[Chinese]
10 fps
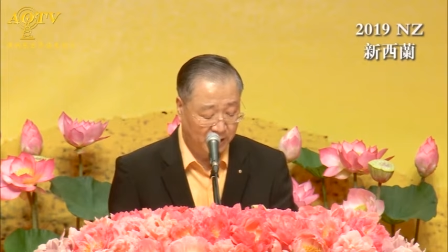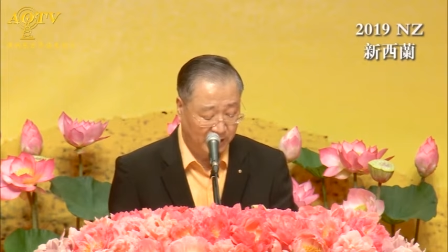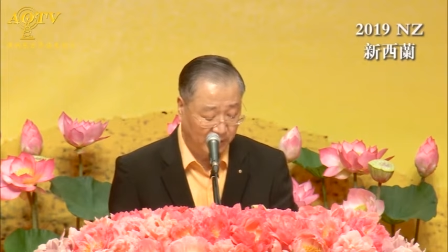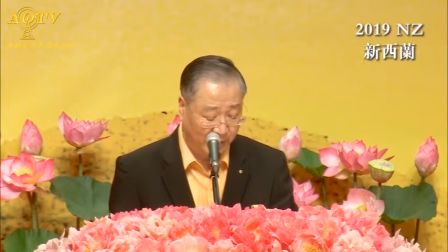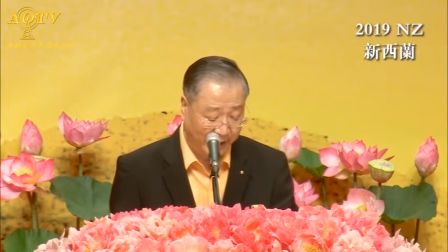
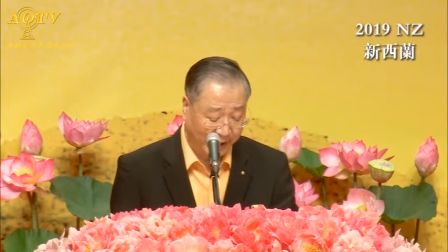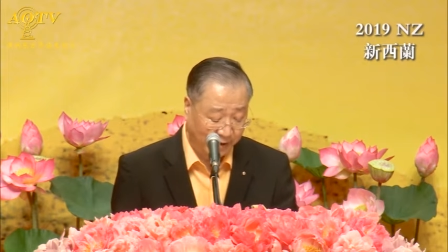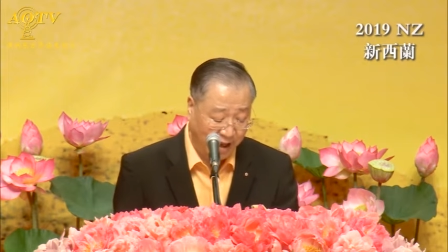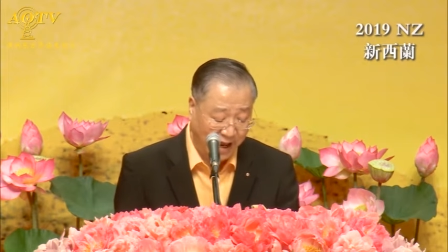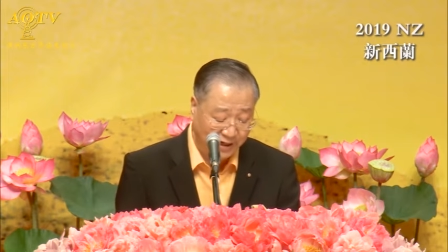因为
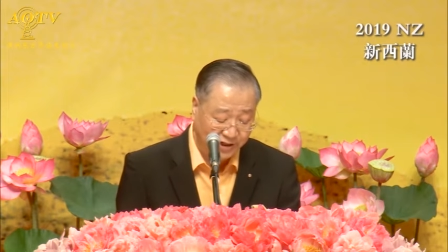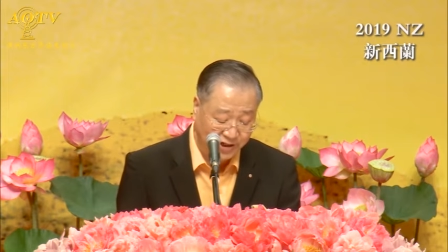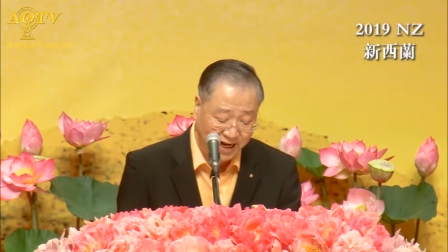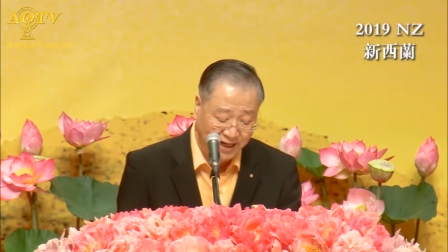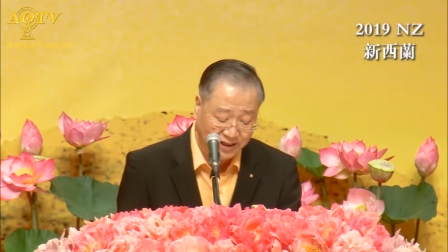太
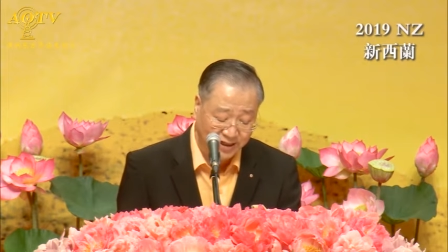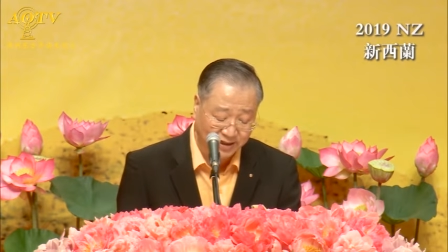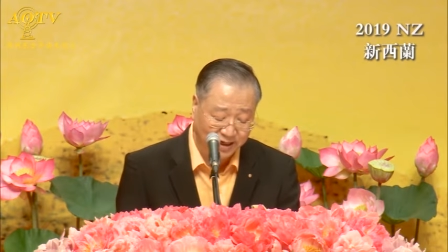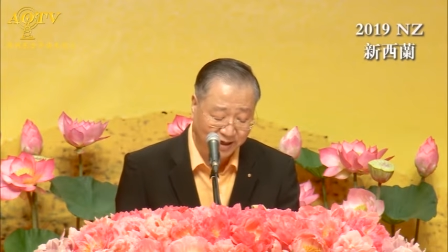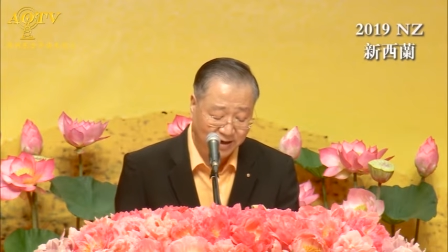坚硬
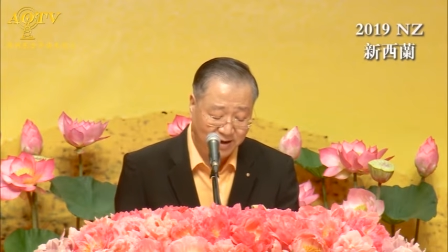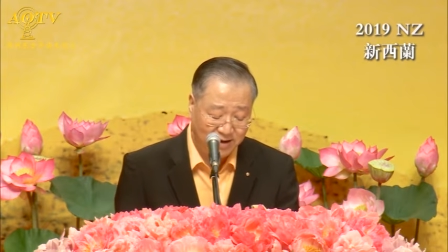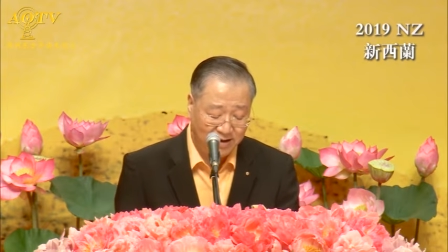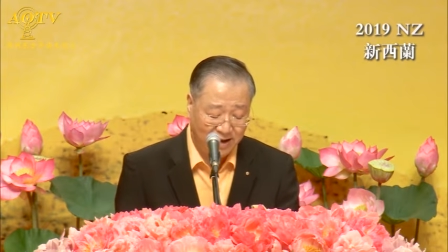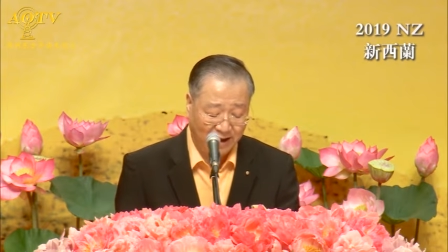的
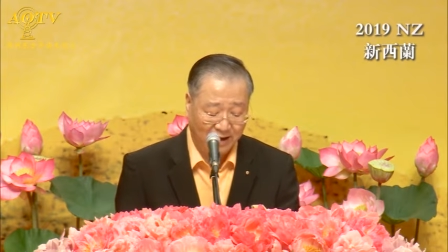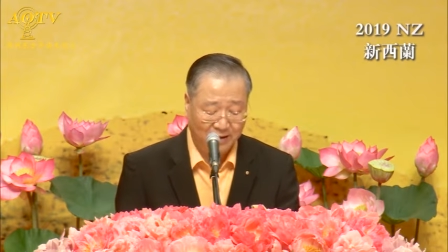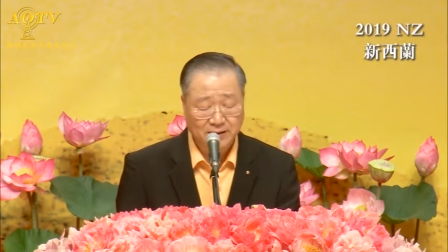啊，